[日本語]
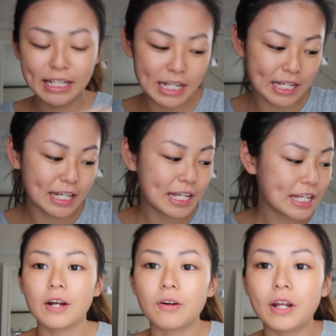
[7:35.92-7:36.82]
うで
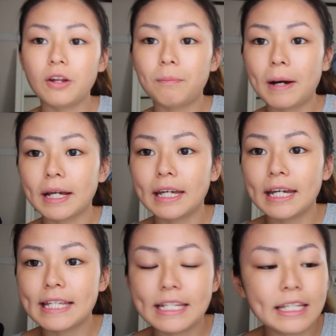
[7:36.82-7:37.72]
これの
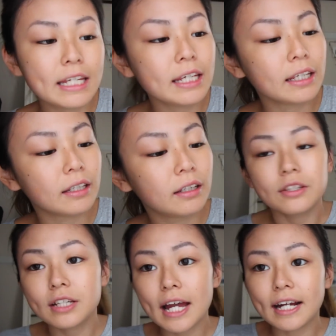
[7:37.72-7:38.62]
パッケージに
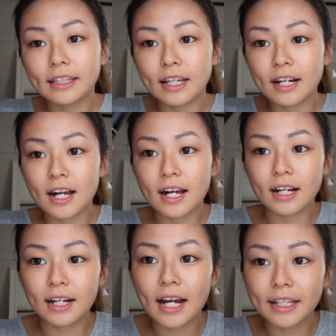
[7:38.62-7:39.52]
使い方が
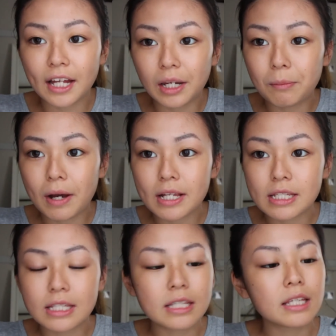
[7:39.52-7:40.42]
書いてありま
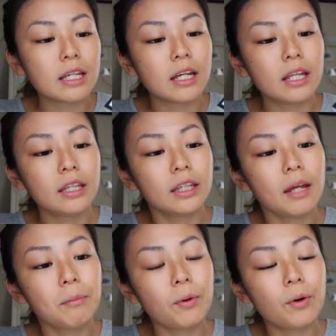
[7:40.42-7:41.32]
す
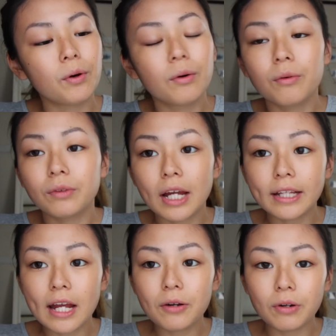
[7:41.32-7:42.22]
でも
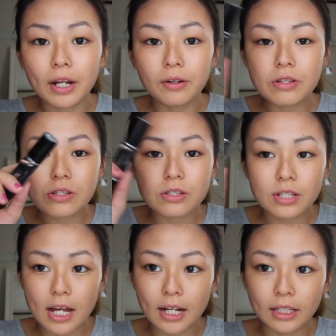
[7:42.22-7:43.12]
大体これの
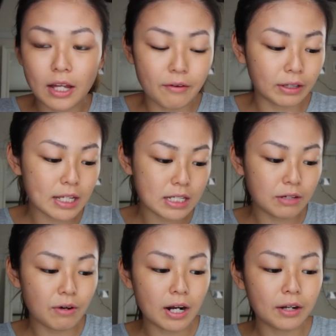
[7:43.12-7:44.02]
使い方は
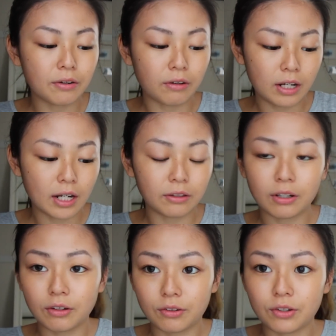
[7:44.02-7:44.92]
私わかるので、なん
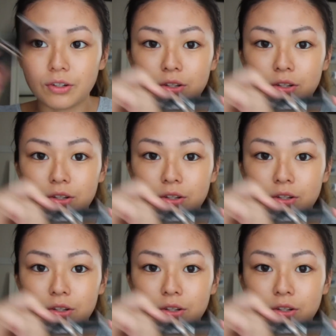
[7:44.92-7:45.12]
となく